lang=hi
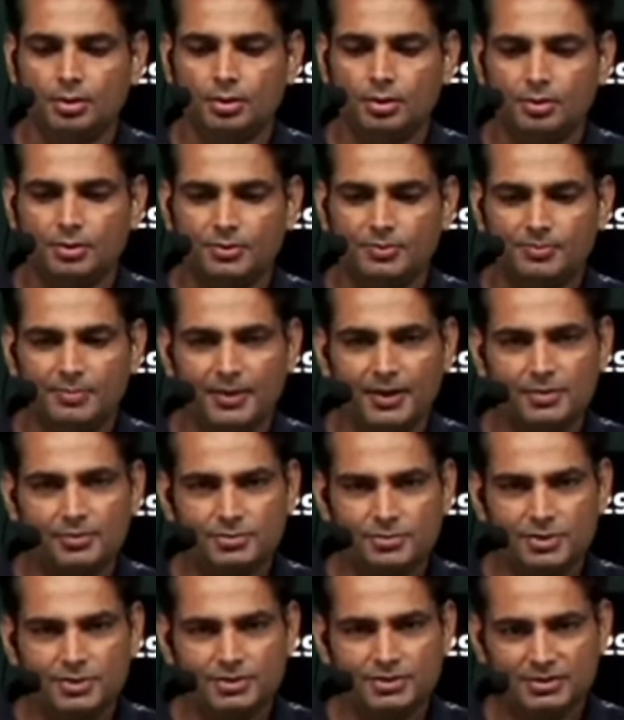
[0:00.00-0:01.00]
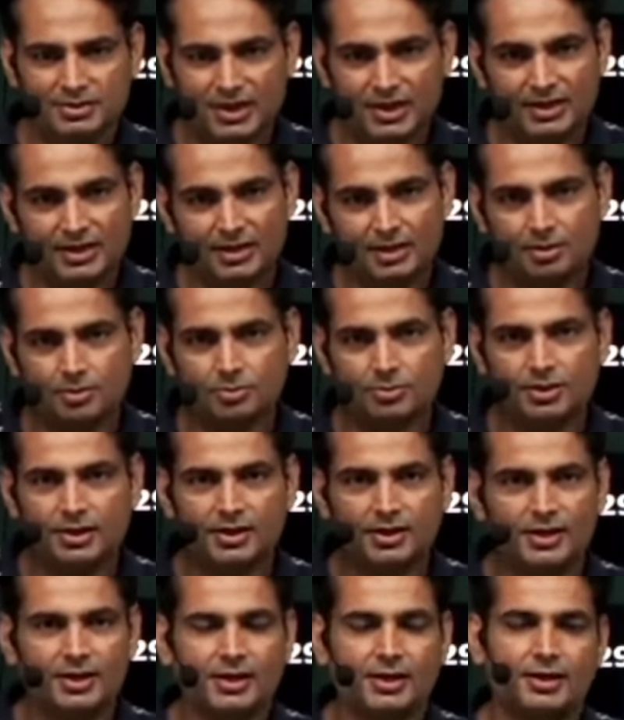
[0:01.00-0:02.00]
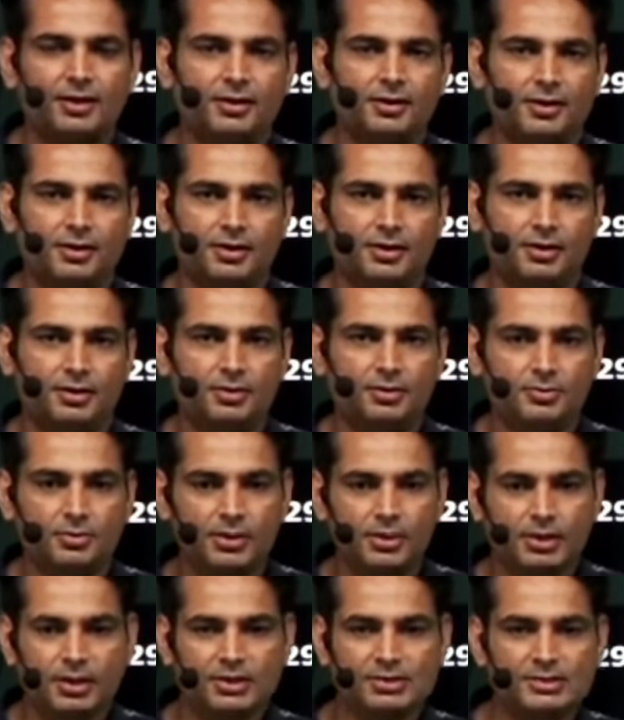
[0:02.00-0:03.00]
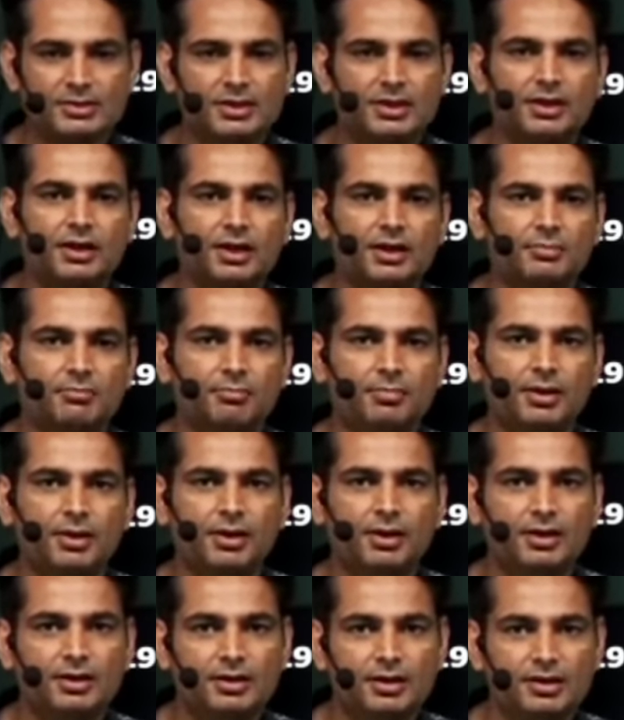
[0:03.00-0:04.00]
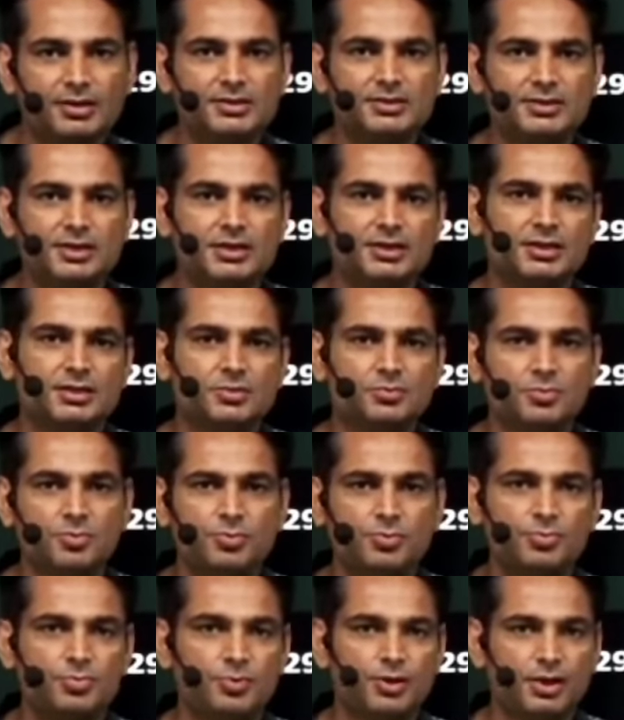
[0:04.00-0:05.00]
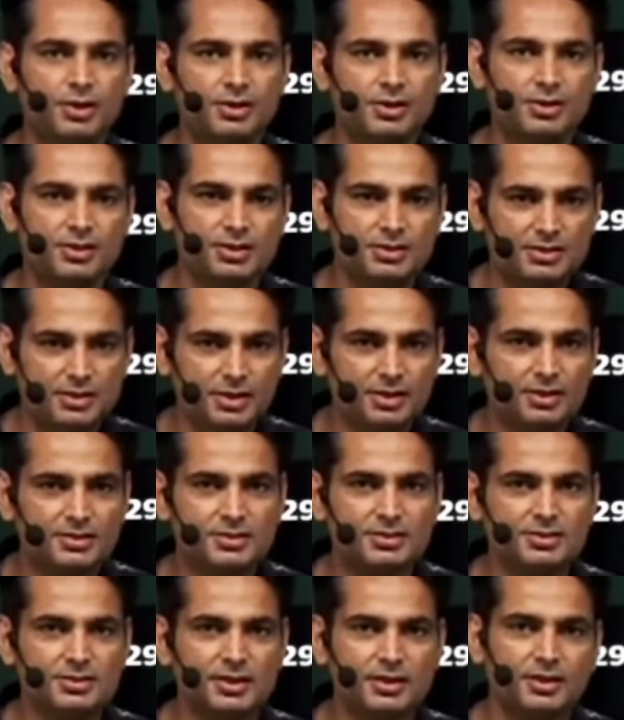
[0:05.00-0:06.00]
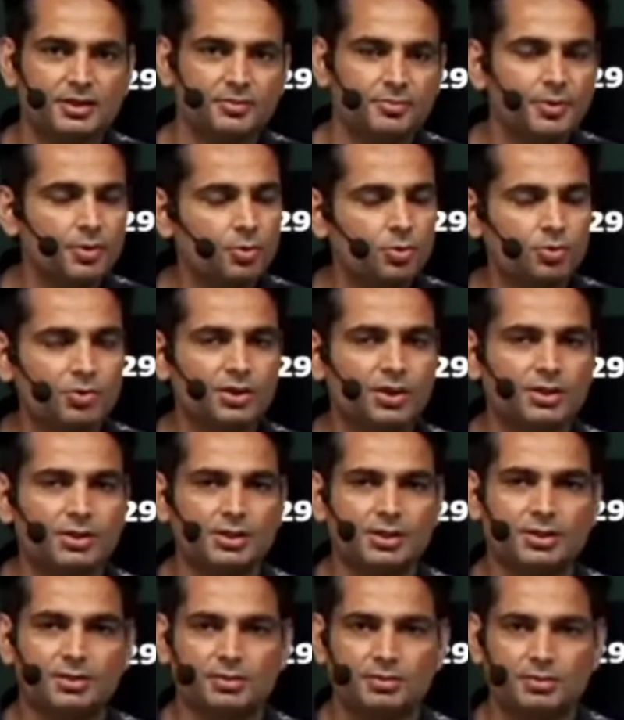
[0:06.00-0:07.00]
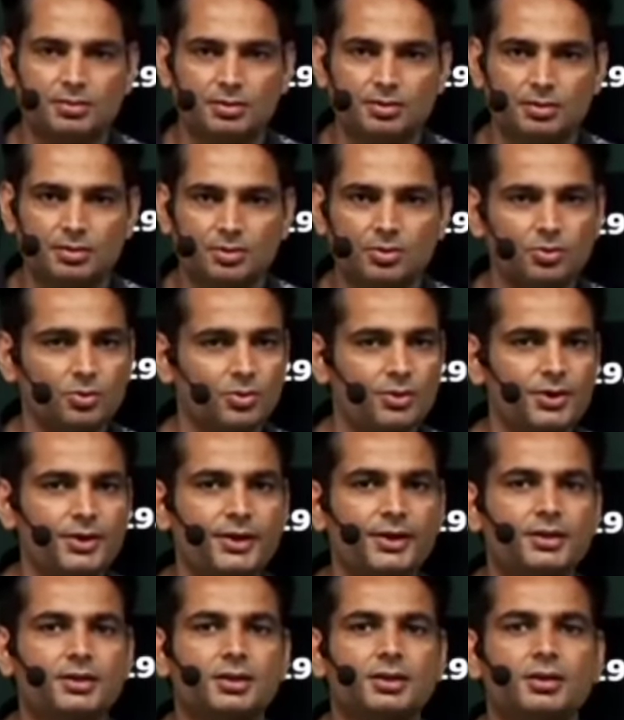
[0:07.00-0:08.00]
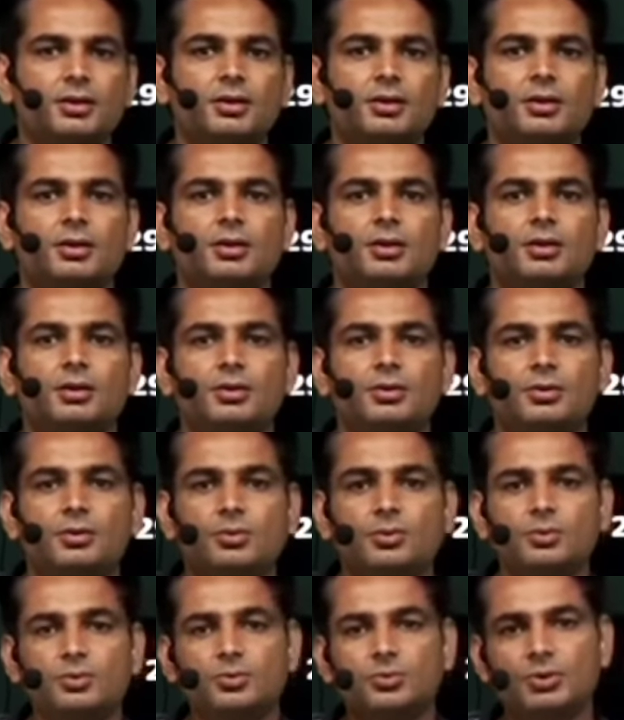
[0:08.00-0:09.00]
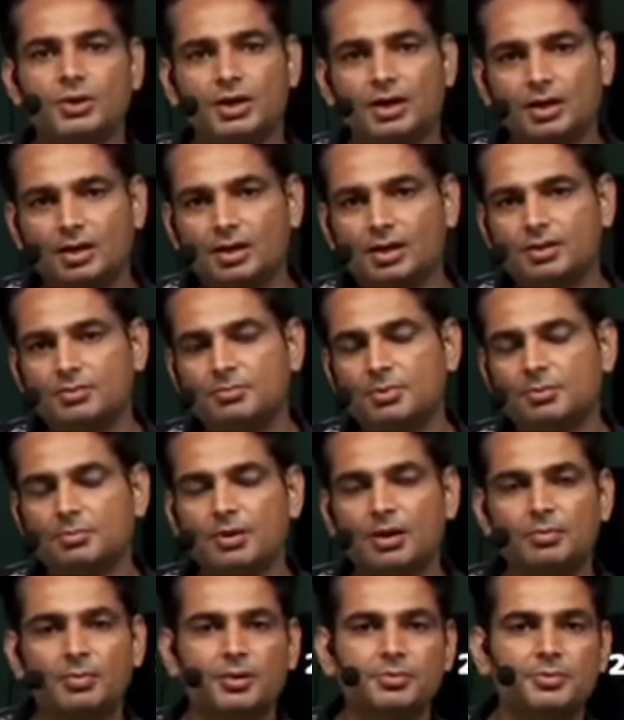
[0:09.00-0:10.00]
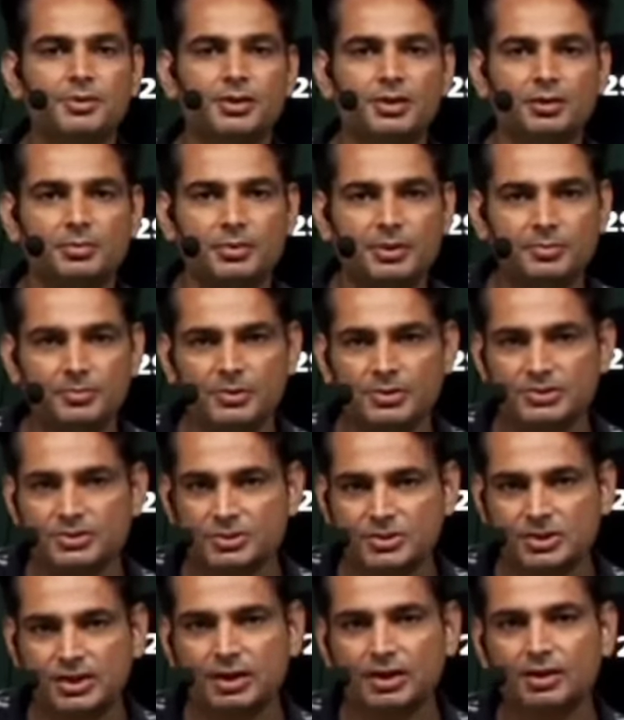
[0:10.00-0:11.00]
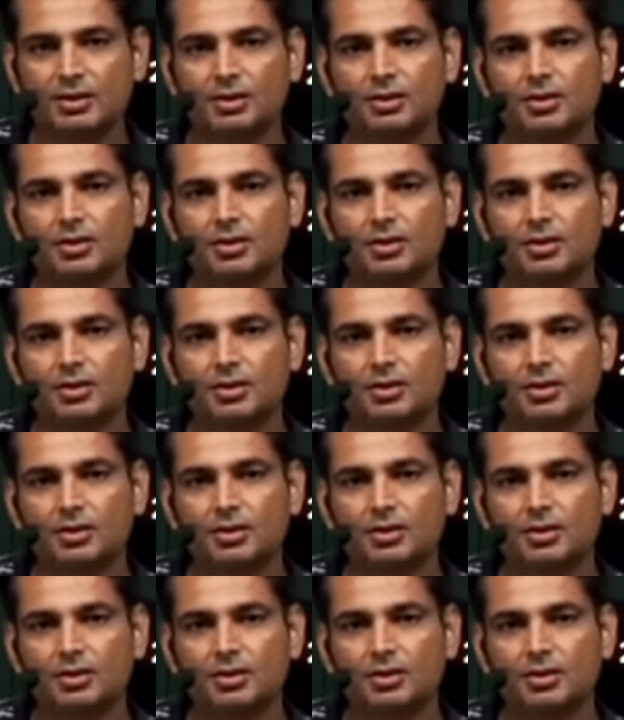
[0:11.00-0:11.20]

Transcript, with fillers: तो मैं उसकी साइकिल को देख के हैरान रह गया क्योंकि आज के टाइम में एटलस साइकिल वो भी पुरानी खचेड़ा सी साइकिल पे कौन आता है कोई नहीं आता क्यों क्योंकि हर आदमी माँ बाप की कमाई पे जी रहा है